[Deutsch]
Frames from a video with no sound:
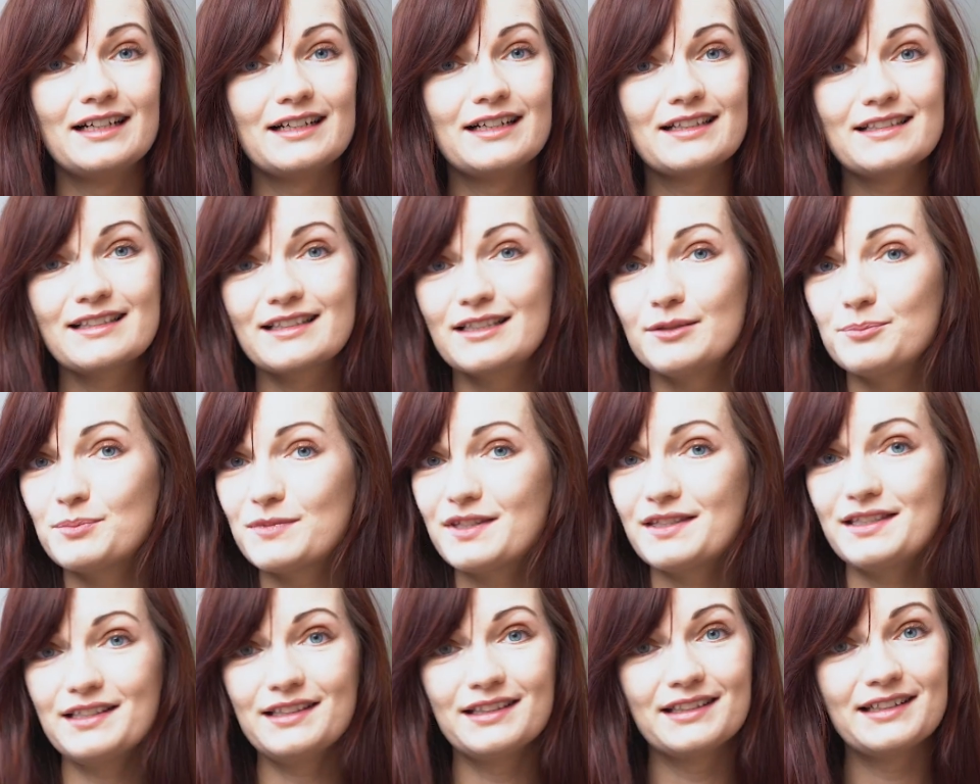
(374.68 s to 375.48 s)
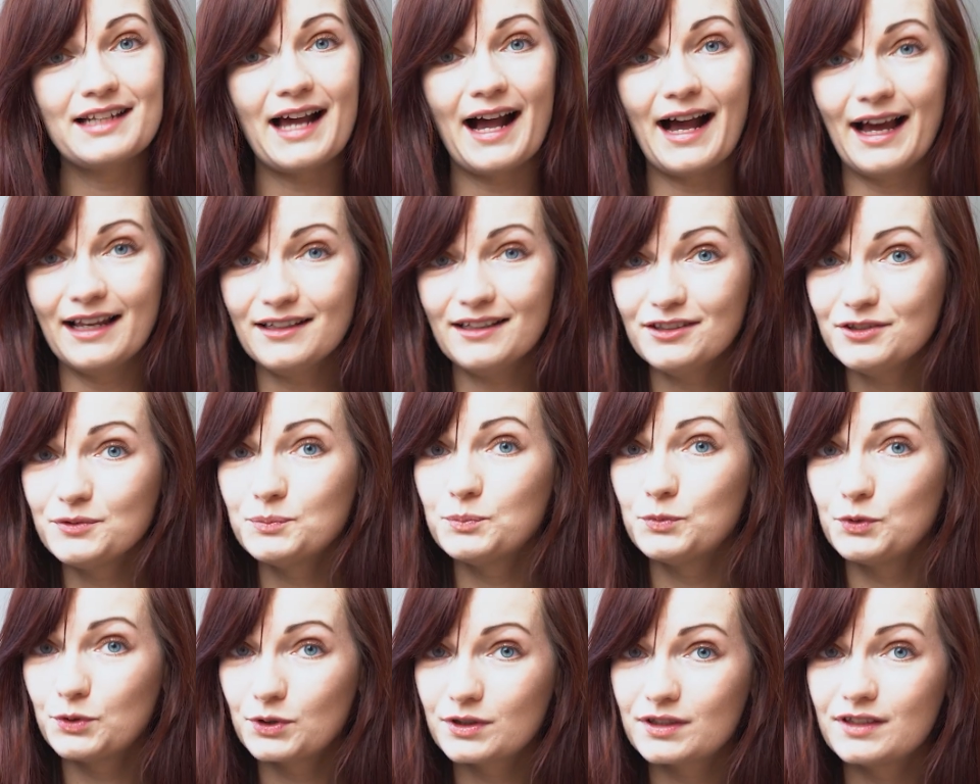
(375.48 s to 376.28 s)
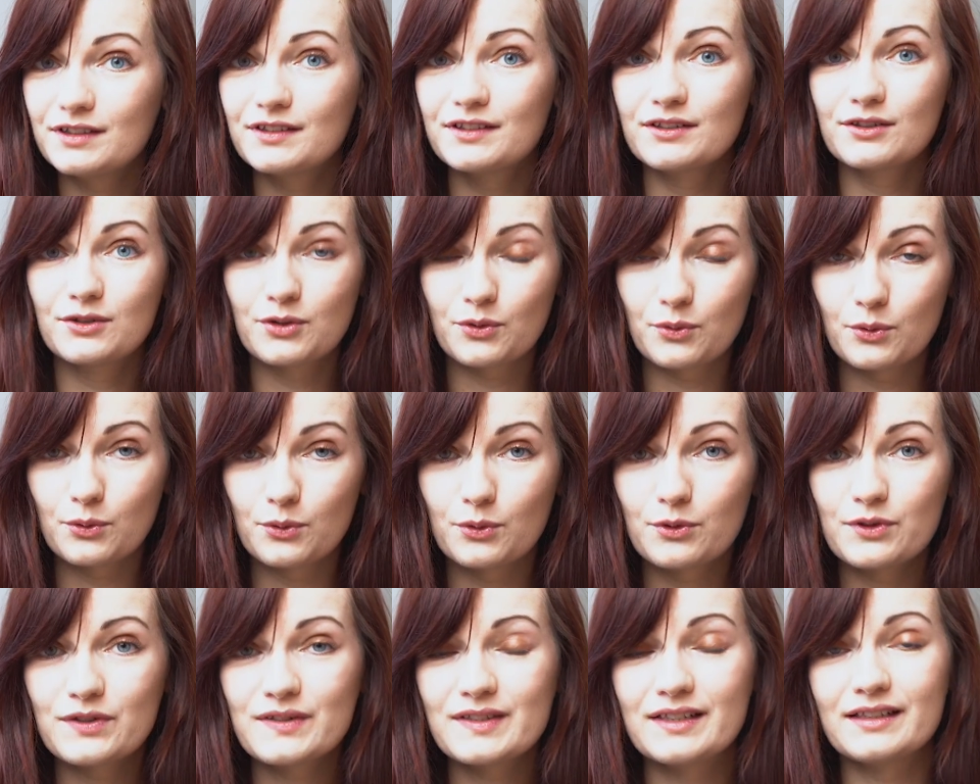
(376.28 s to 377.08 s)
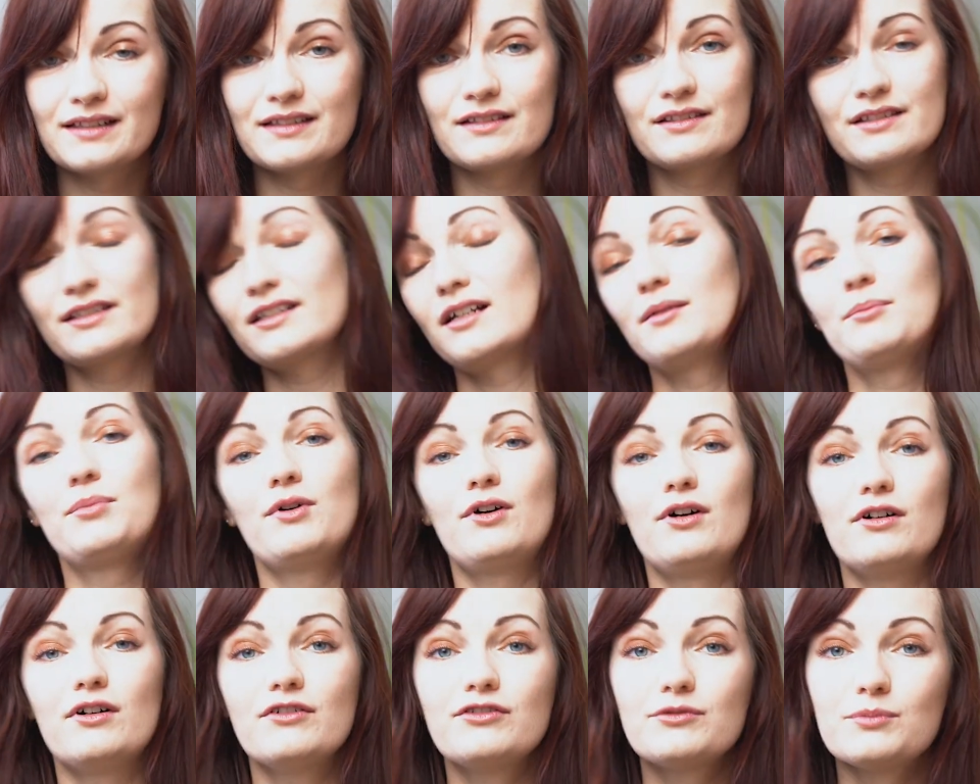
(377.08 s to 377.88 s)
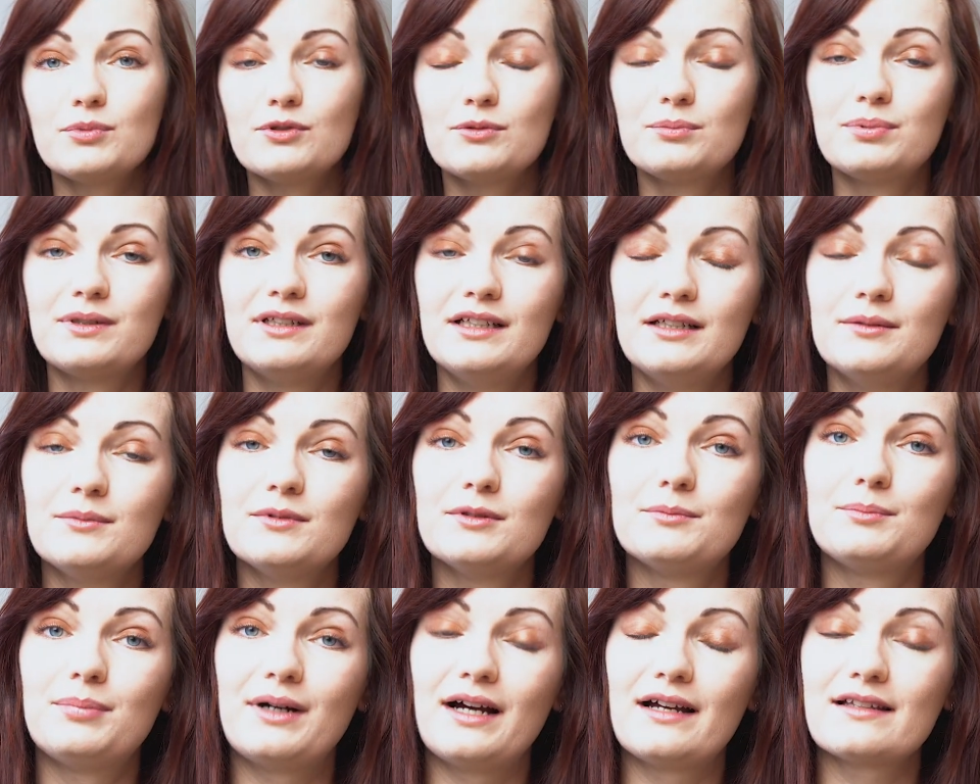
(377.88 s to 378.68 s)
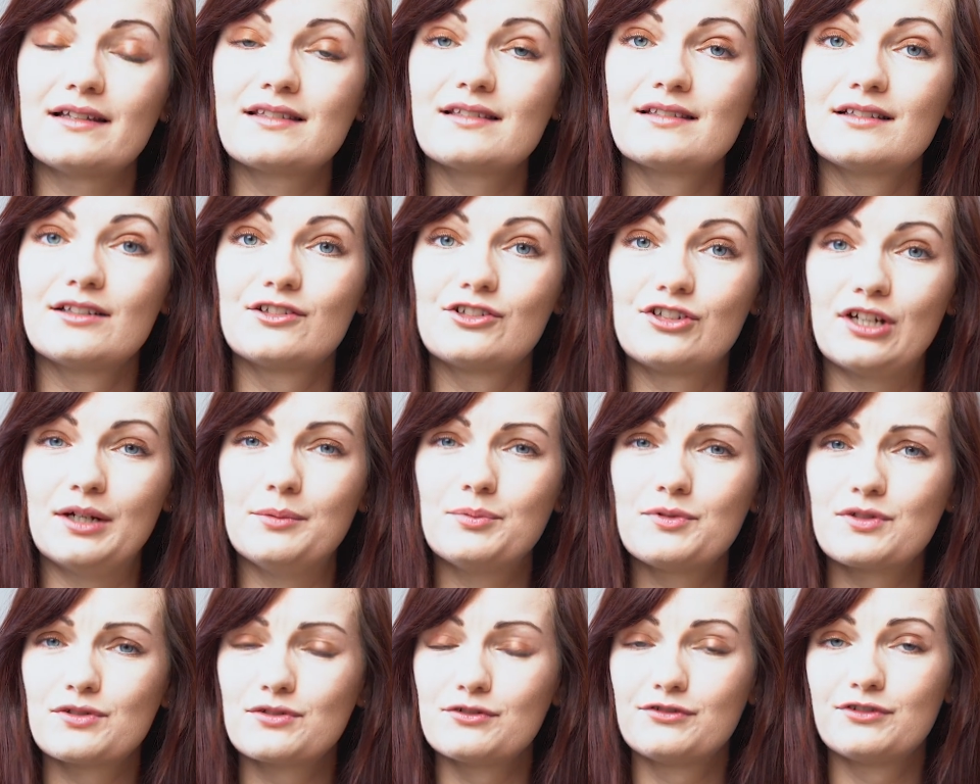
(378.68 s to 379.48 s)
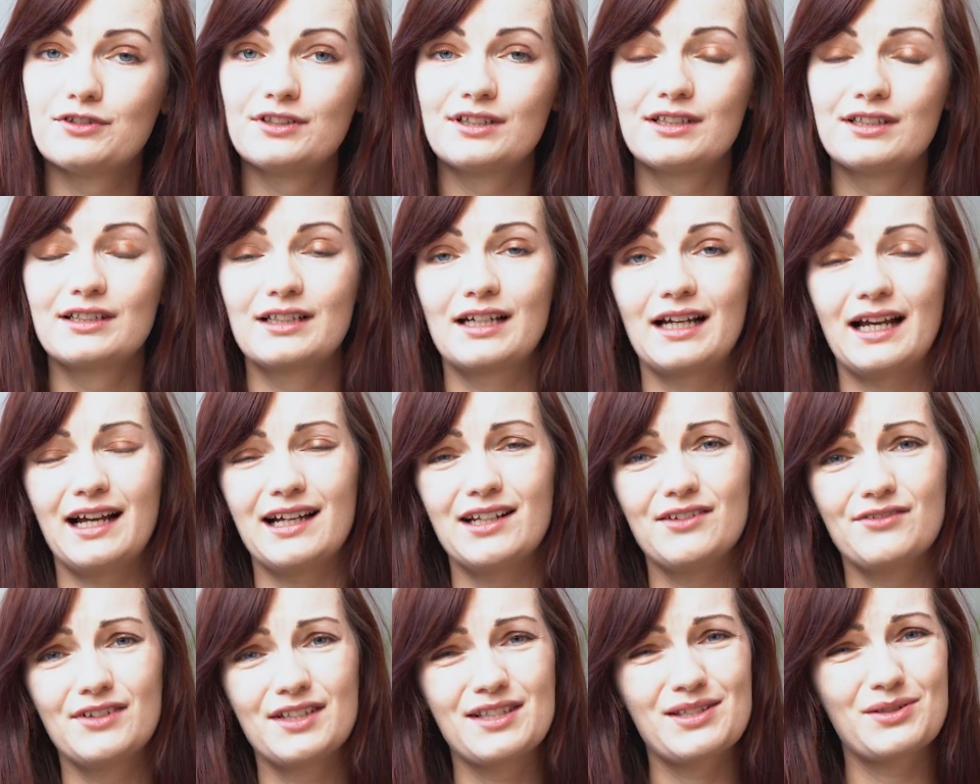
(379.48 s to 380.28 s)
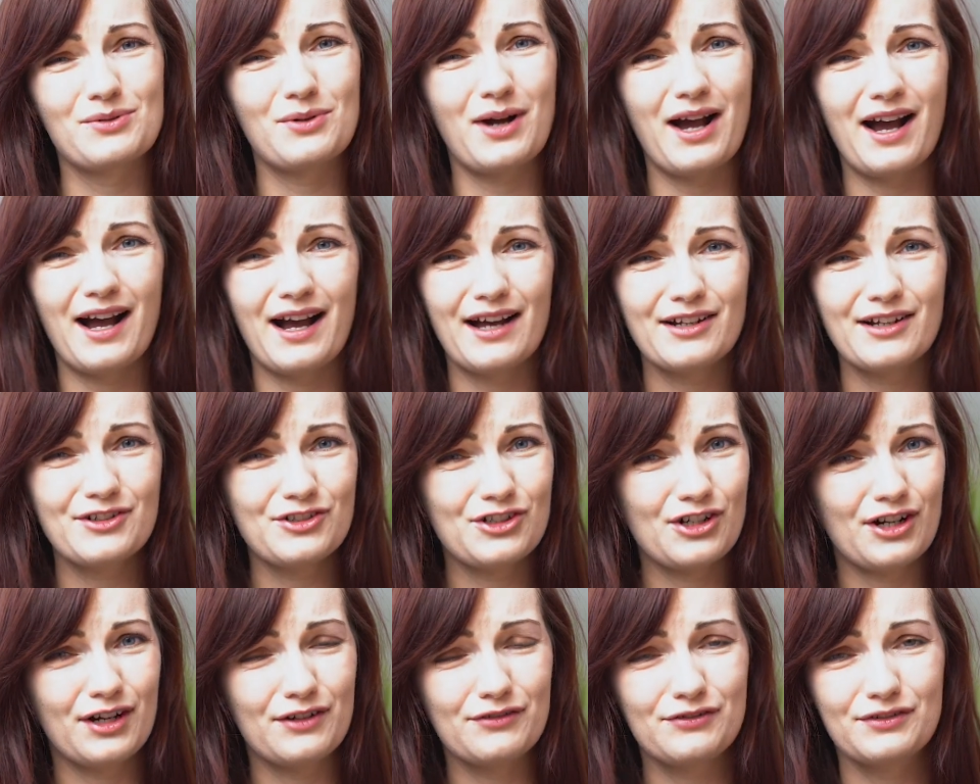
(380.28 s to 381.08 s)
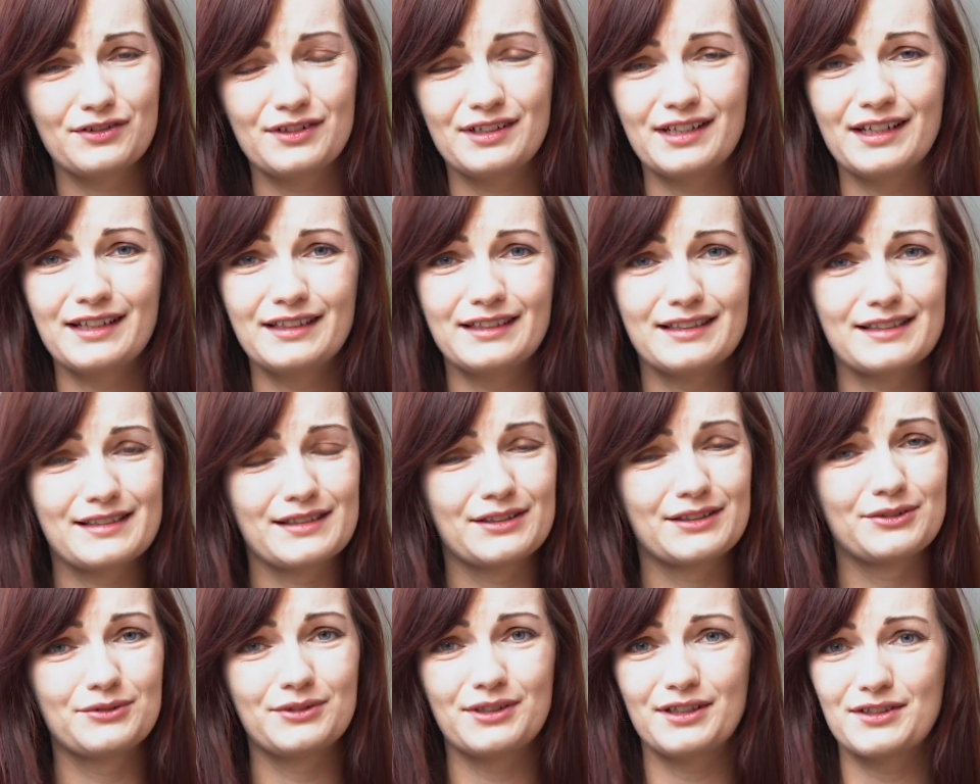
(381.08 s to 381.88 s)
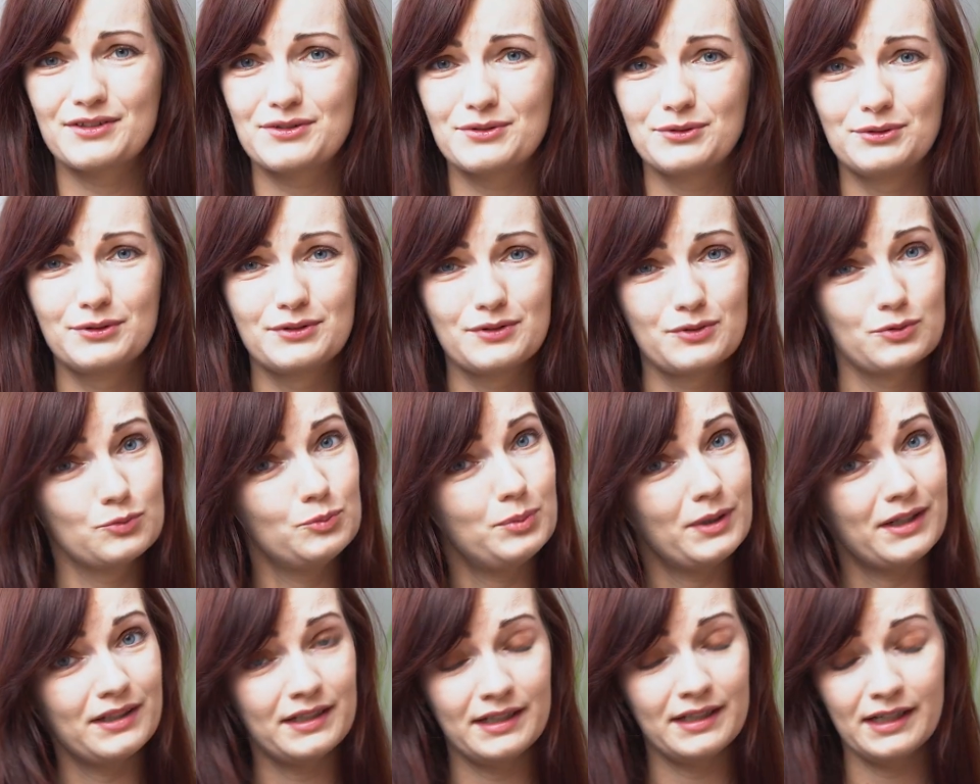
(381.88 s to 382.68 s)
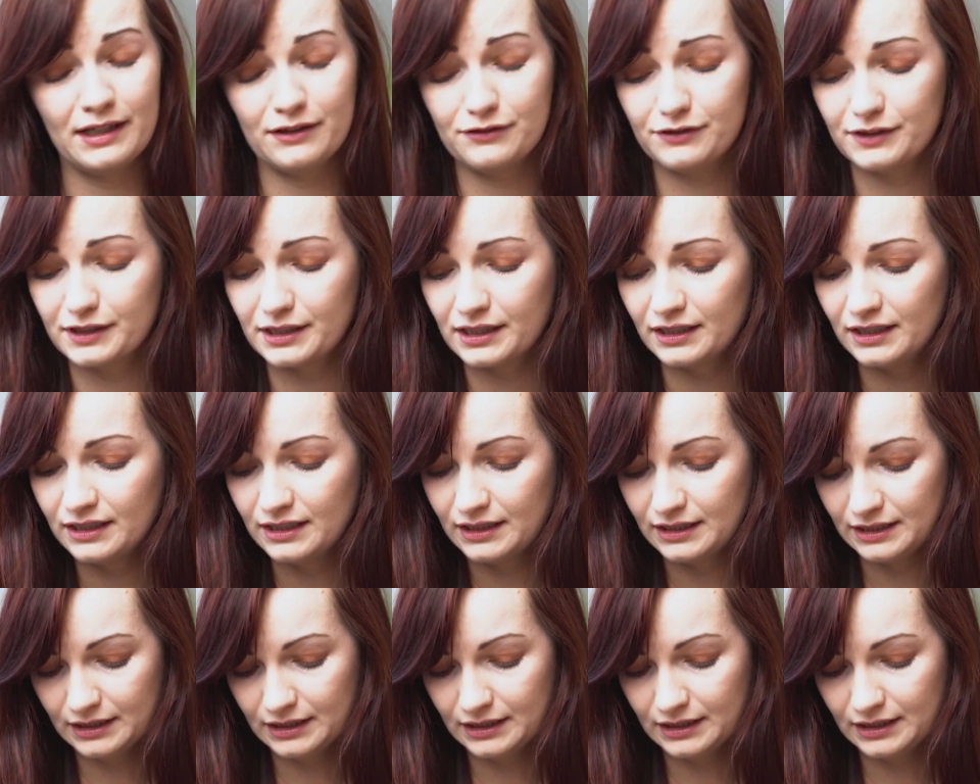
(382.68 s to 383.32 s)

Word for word: Es gibt sie in allen möglichen Größen. Also ich habe oft Probleme, passende Chaps zu finden, gerade wenn es so Hartschaft-Dinger sind oder so, super nervig.